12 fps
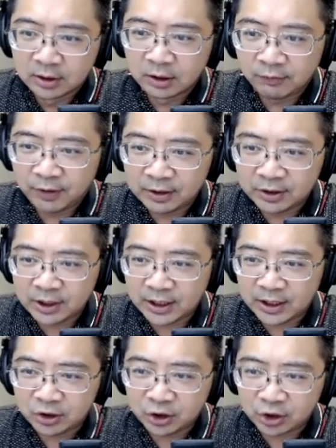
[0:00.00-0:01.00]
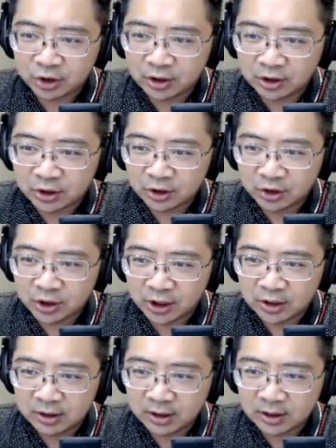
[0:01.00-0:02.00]
非常坚持的支
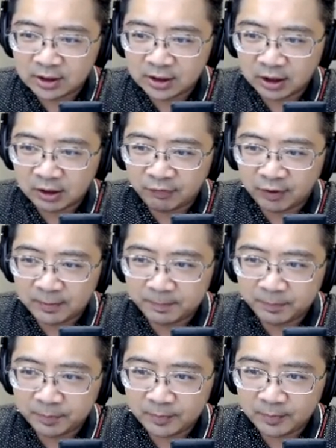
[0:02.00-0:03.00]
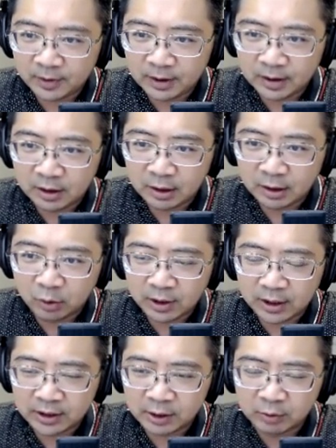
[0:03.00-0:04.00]
撑啊。这个地方，呃，我看
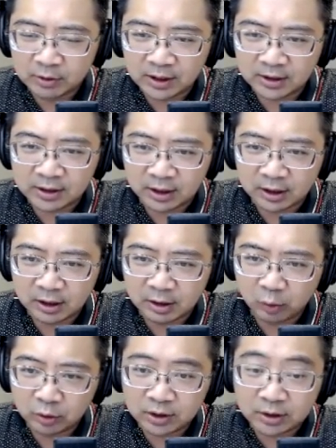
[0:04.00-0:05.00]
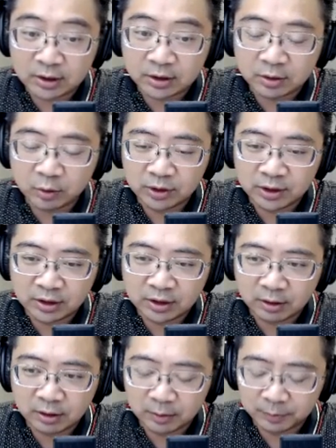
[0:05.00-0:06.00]
那些文章讲啊，我这只是章
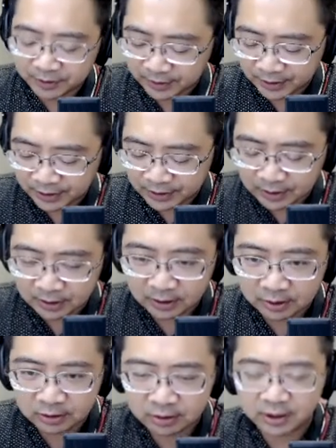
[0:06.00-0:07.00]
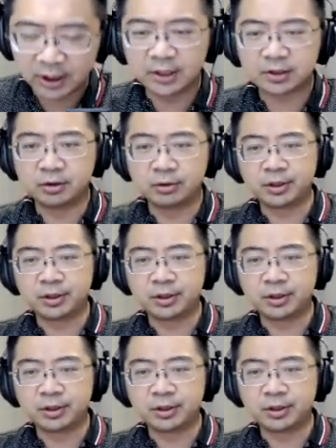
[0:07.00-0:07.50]
讲，也不是个人意见啊，就是 E T H 有